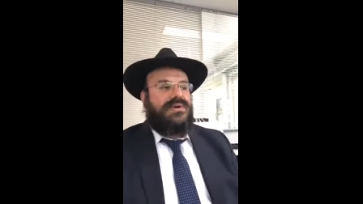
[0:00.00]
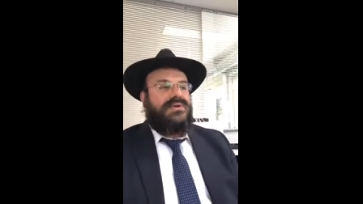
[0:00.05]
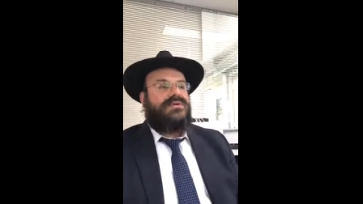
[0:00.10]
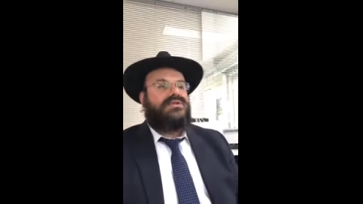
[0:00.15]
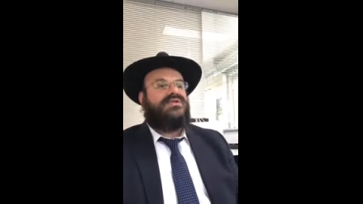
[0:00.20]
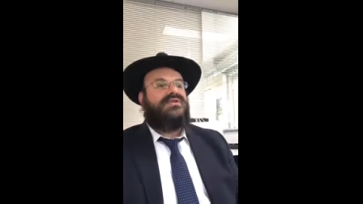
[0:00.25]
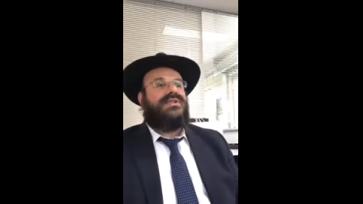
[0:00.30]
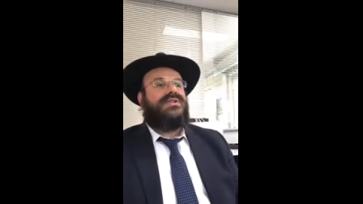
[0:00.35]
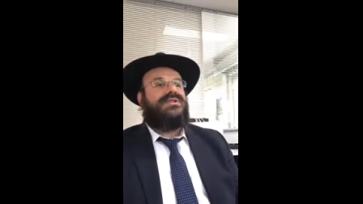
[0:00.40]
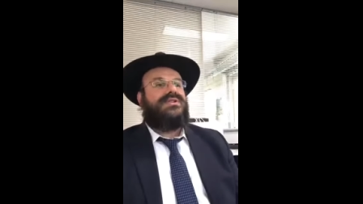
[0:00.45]

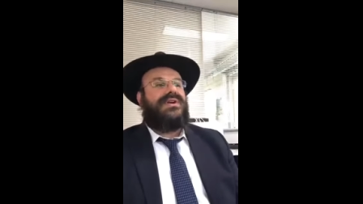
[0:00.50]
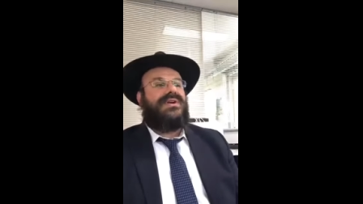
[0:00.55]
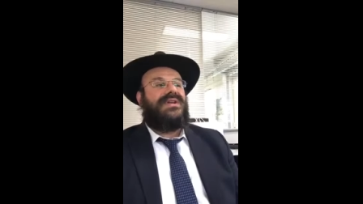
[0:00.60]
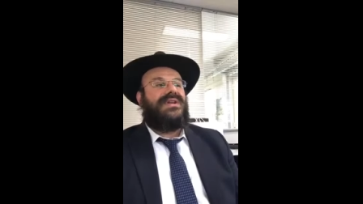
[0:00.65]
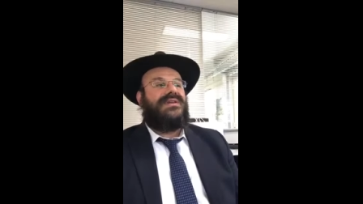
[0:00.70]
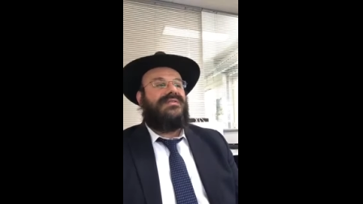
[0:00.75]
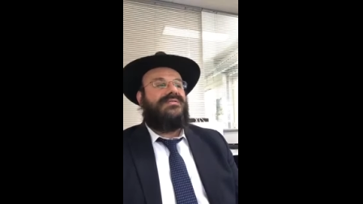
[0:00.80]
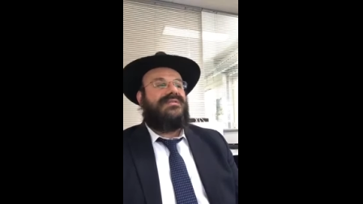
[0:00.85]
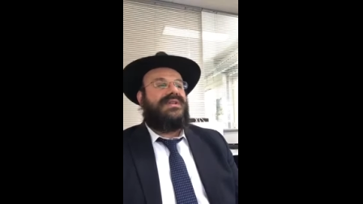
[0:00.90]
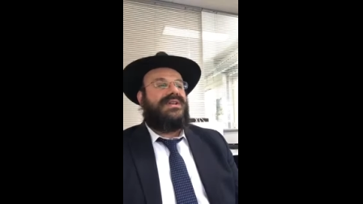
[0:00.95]
Dieu
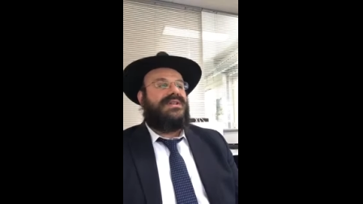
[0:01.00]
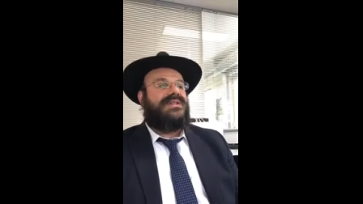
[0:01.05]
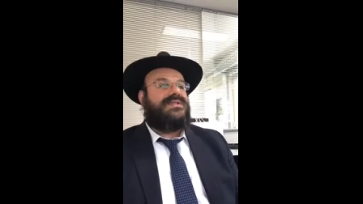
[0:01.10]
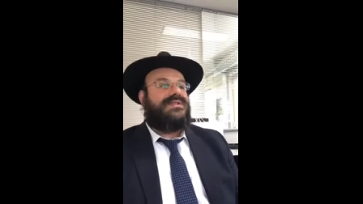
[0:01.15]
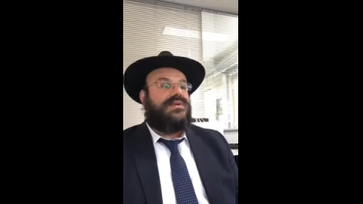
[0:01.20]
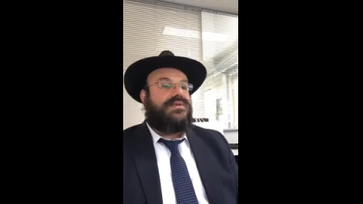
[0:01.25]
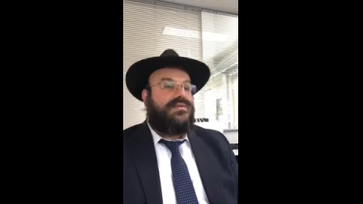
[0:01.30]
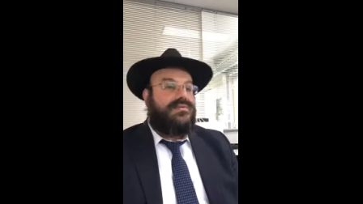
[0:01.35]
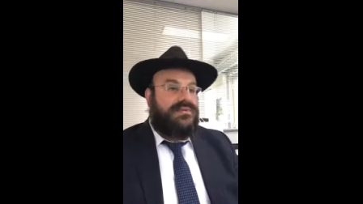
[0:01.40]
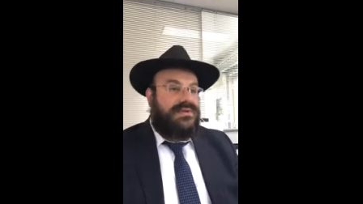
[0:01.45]
t'enlève les
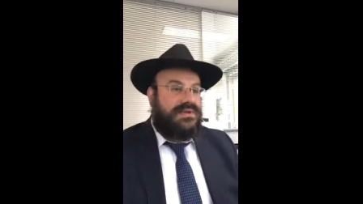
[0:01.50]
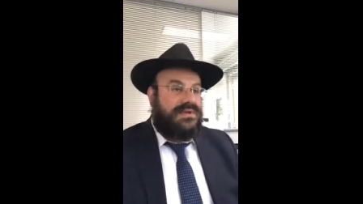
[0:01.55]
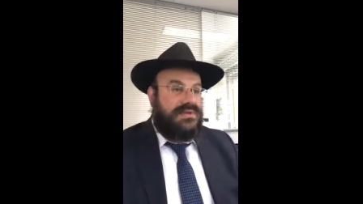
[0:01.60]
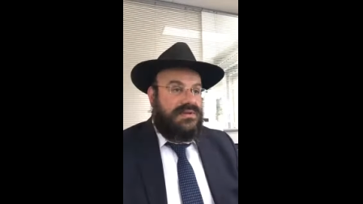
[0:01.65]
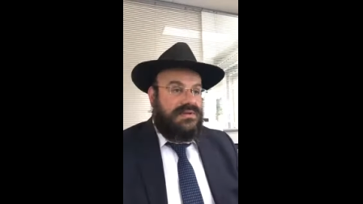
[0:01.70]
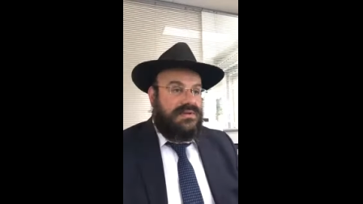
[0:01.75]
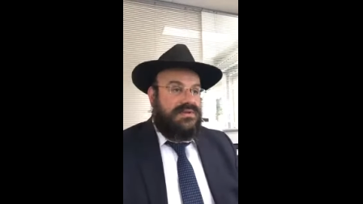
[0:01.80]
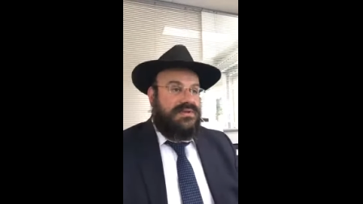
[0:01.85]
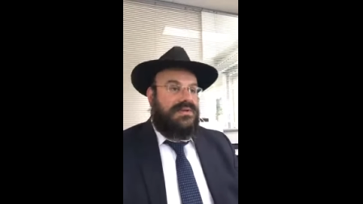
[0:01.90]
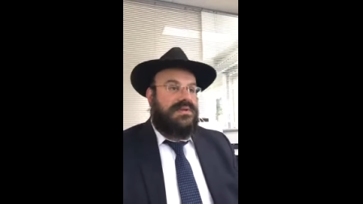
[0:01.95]
ennuis
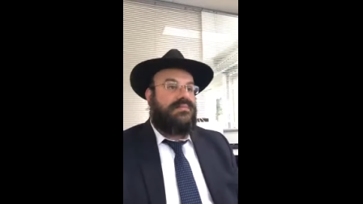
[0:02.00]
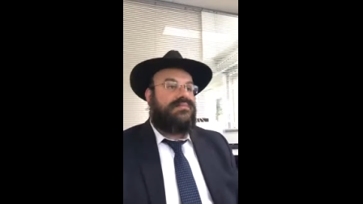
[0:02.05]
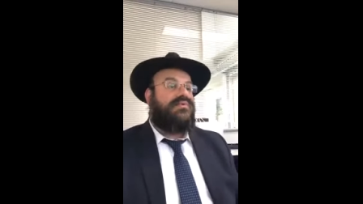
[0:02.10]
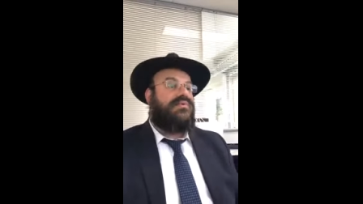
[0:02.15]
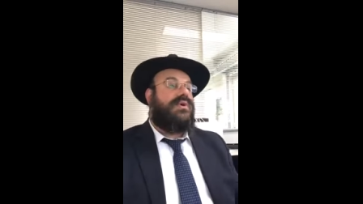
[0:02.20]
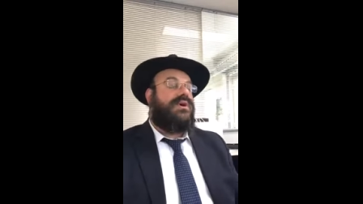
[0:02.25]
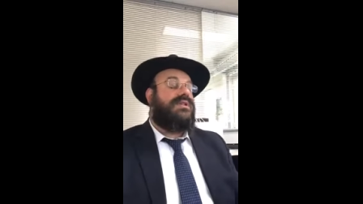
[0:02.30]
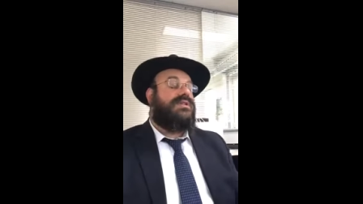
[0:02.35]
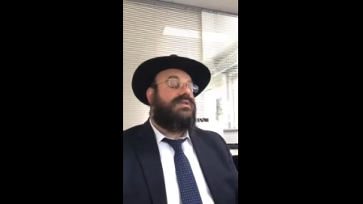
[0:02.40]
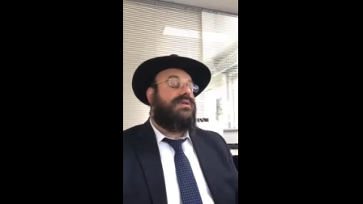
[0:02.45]
qui
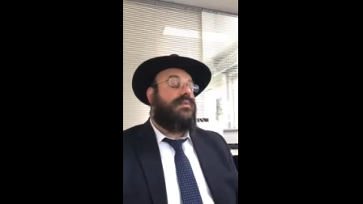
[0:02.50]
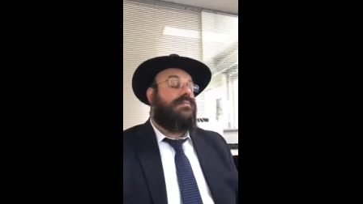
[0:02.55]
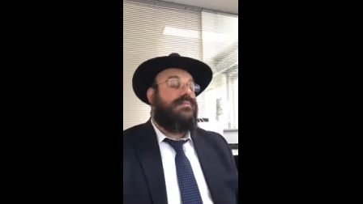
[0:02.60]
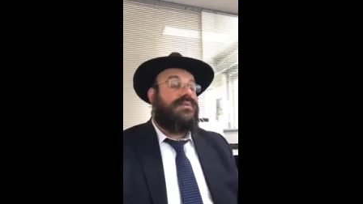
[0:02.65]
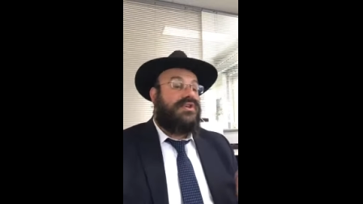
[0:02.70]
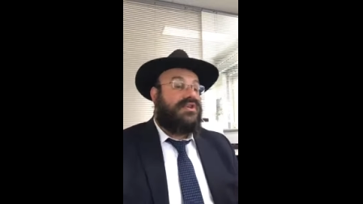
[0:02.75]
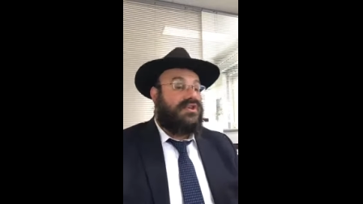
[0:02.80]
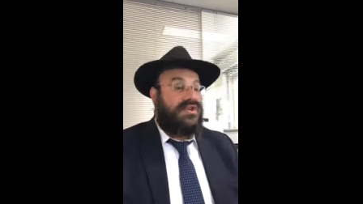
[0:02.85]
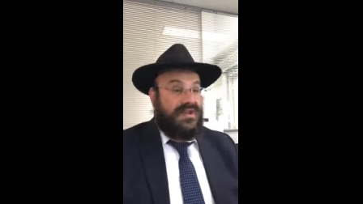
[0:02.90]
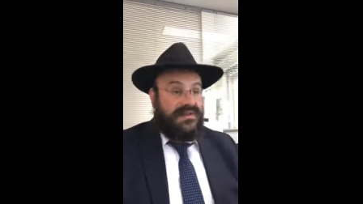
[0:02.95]
pourraient
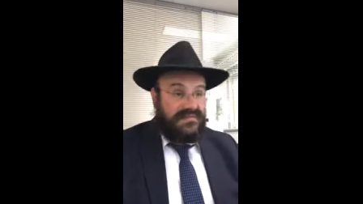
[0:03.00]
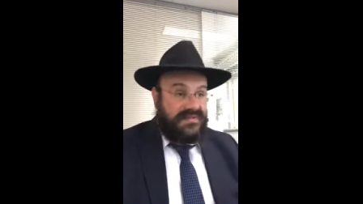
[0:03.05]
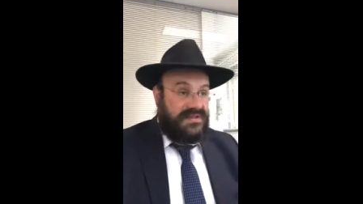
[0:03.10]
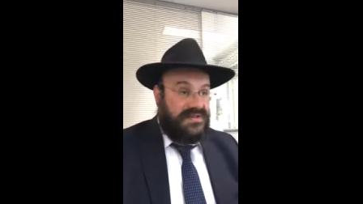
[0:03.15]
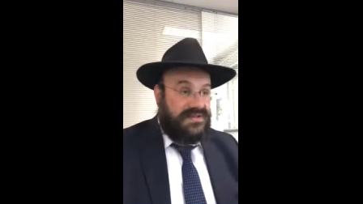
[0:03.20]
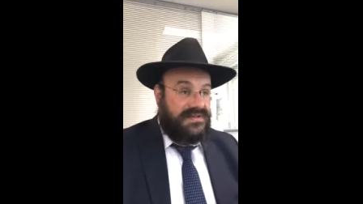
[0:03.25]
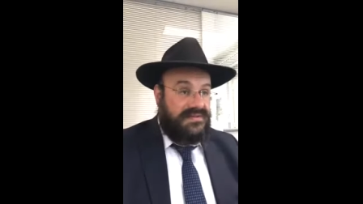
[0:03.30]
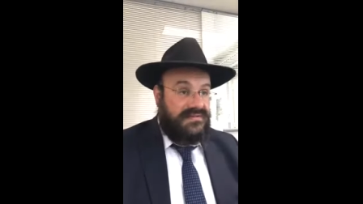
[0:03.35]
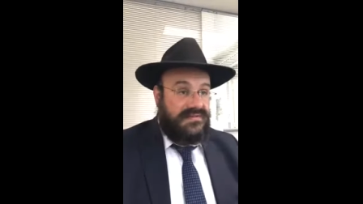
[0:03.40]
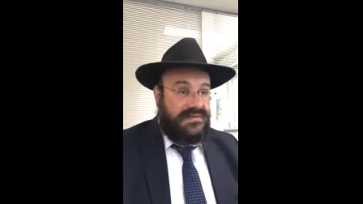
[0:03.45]
t'empêcher à faire
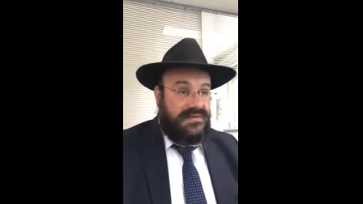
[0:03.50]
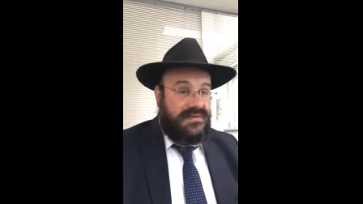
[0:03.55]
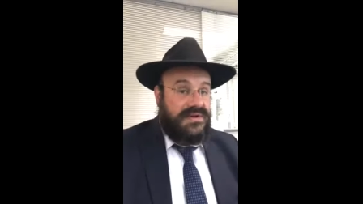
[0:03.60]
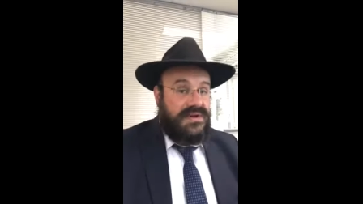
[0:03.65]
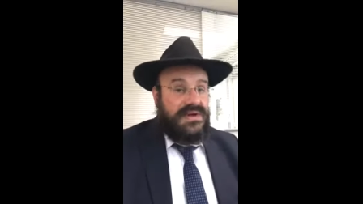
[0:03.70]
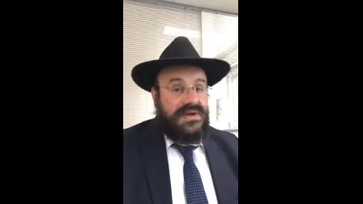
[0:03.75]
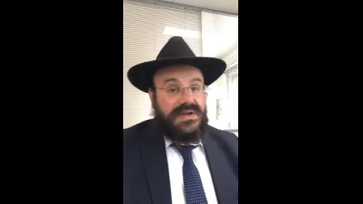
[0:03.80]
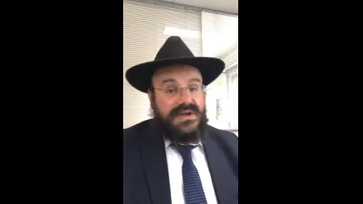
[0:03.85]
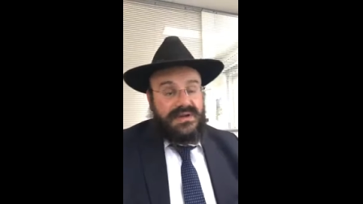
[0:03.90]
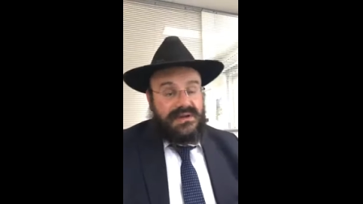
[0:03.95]
ce qu'il veut,
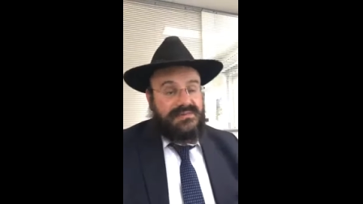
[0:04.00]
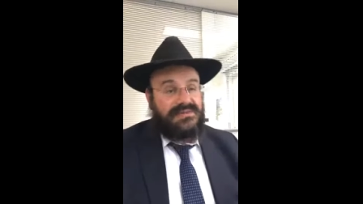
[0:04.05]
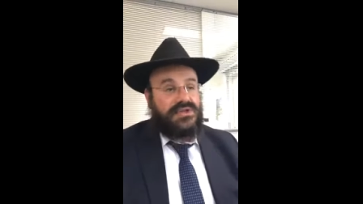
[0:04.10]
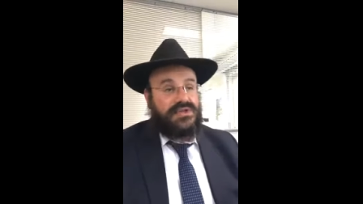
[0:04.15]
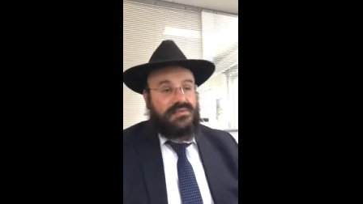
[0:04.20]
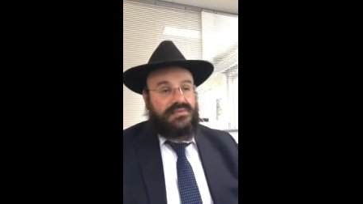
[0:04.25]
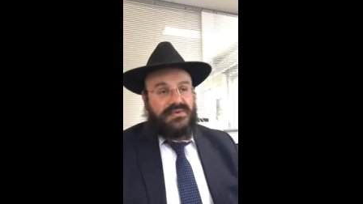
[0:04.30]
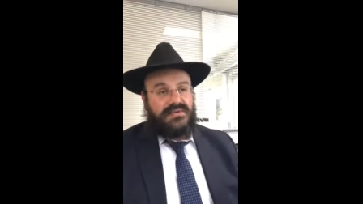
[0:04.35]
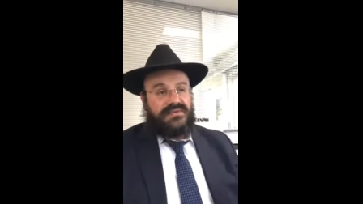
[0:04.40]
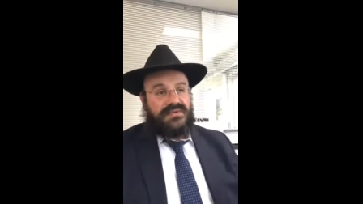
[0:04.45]
et comme ça
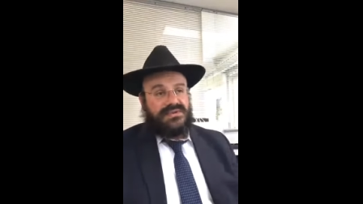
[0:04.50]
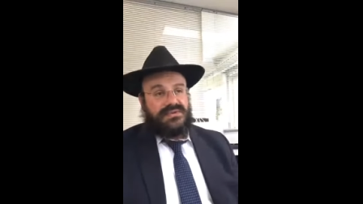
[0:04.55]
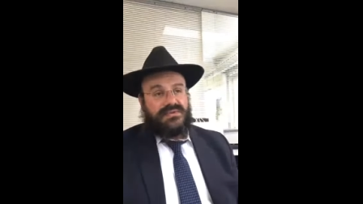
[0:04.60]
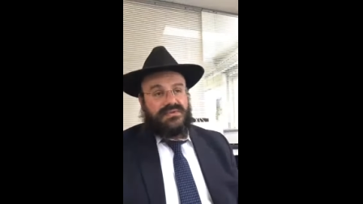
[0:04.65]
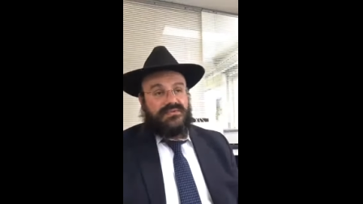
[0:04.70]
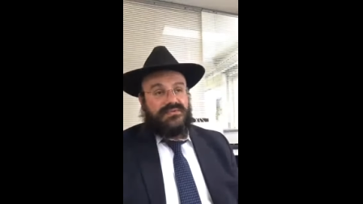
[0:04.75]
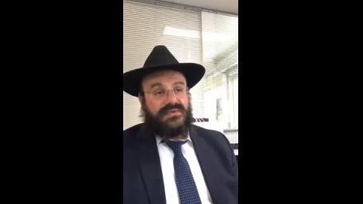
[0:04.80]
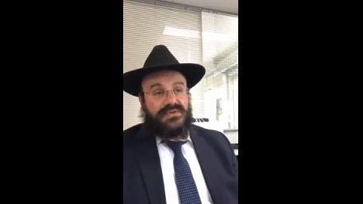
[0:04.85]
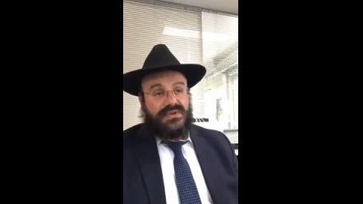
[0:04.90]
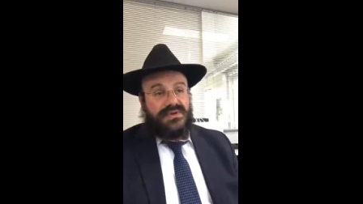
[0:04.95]
tu peux faire ce que
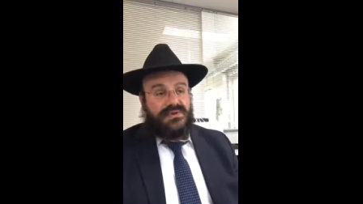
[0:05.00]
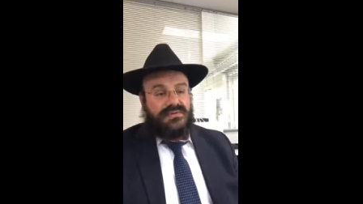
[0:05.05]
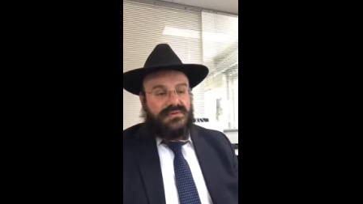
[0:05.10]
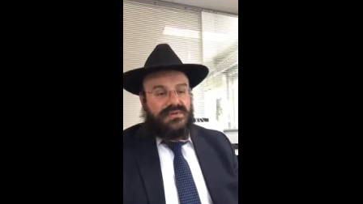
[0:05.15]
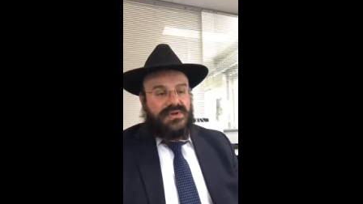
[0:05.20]
tu veux. Non.